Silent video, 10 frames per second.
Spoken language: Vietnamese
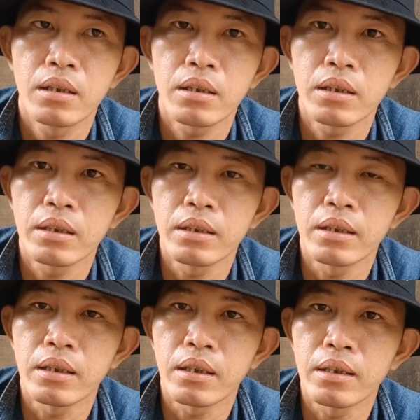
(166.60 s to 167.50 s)

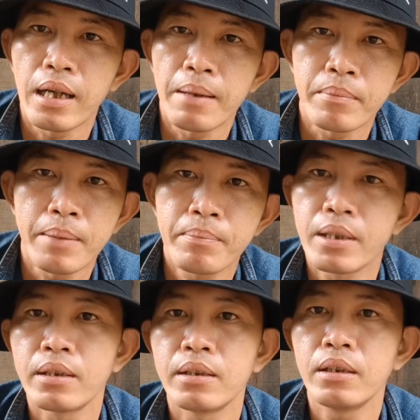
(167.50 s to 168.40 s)
rồi à, làm đám
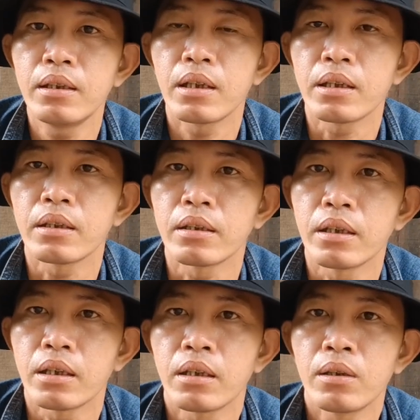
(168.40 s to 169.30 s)
cưới rồi
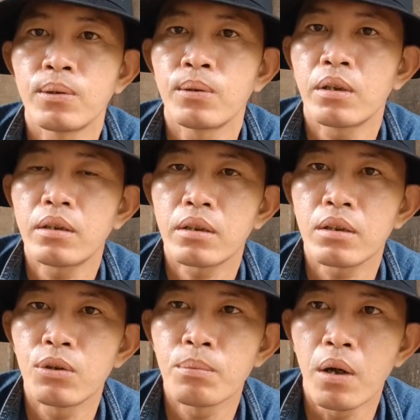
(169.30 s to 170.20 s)
rồi cô nói rồi
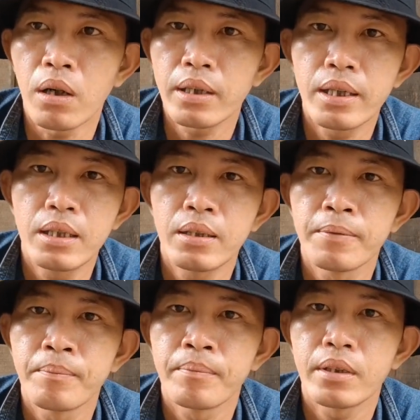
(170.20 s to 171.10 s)
cô bỏ đi
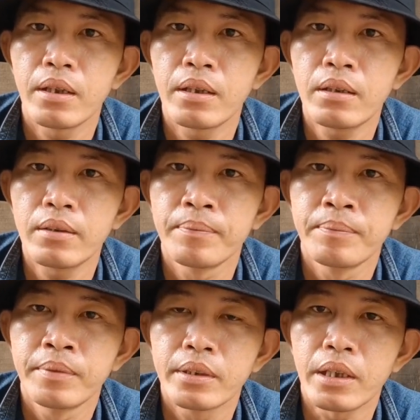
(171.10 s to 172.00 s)
đó.
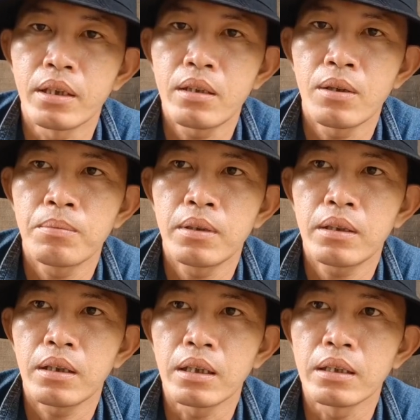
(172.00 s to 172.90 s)
thì nói
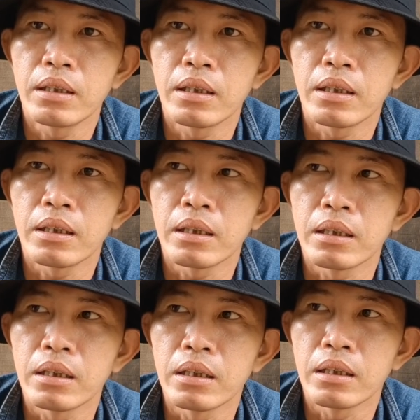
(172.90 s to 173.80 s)
chung rồi
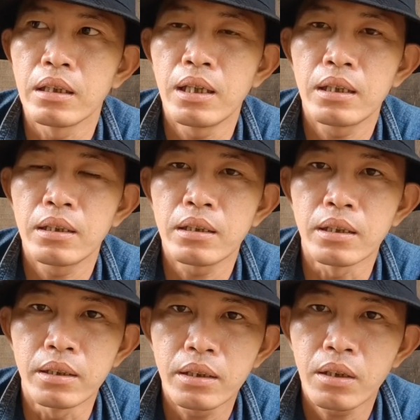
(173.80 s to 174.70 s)
à, lên
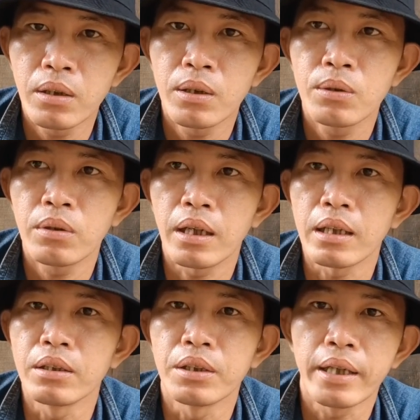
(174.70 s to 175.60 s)
chửi cô
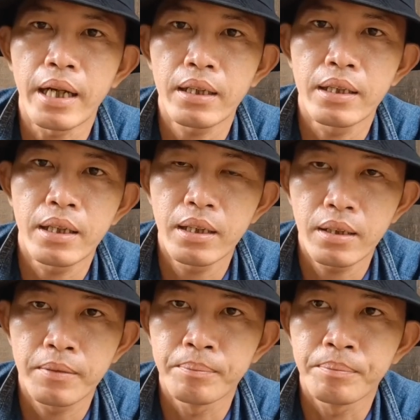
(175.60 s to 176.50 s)
là lường gạt này
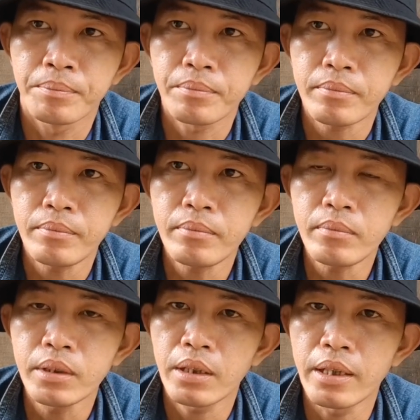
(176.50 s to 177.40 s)
kia
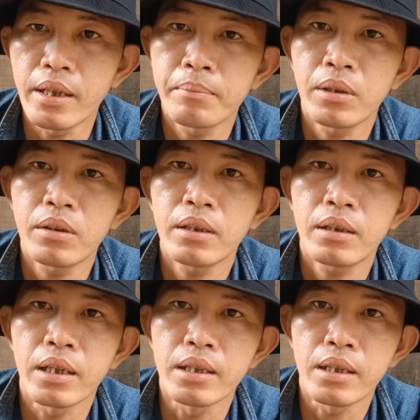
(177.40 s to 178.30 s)
thì em nói với
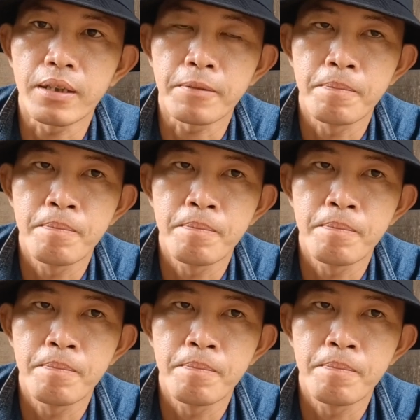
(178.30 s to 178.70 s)
chị nè